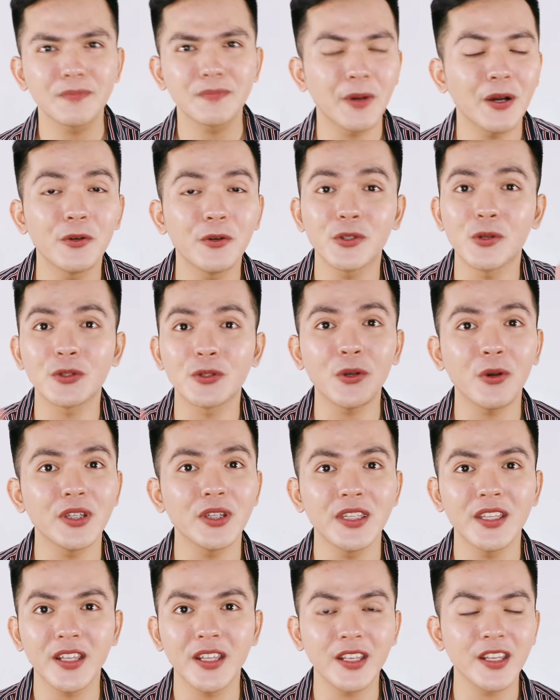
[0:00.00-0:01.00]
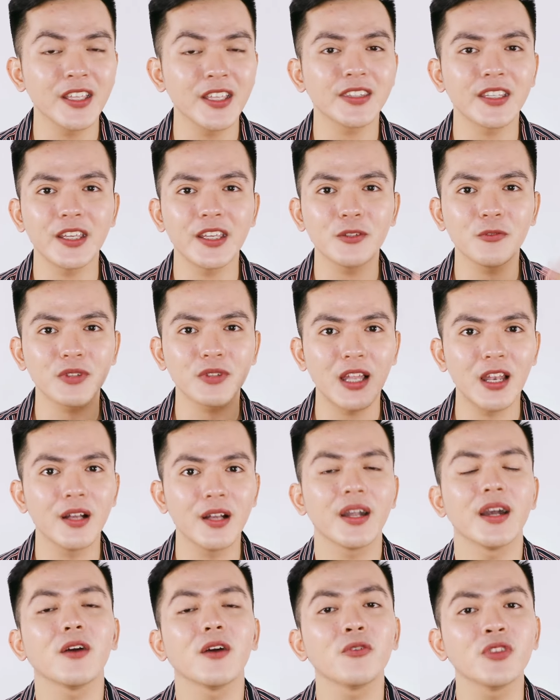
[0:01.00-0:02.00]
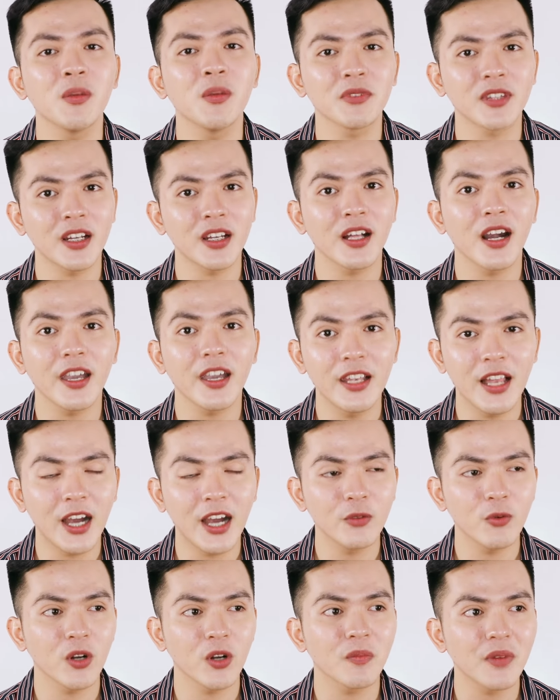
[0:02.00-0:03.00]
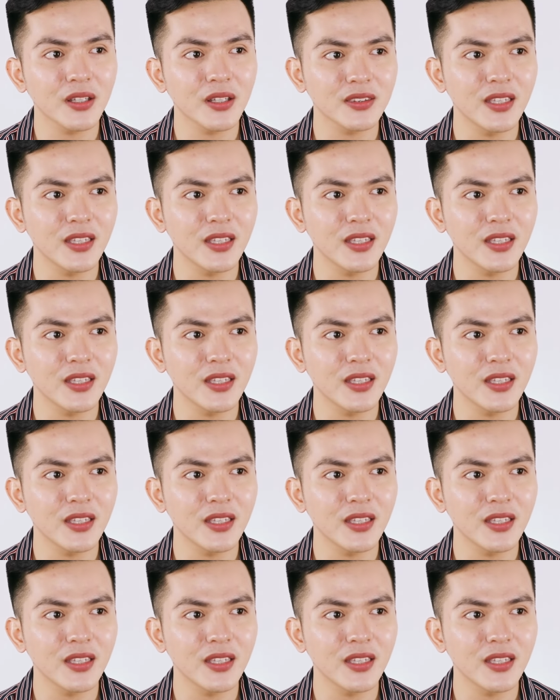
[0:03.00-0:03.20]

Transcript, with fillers: Paulit-ulit ako, inire-reiterate ko talaga kung di mo talaga kailangan wag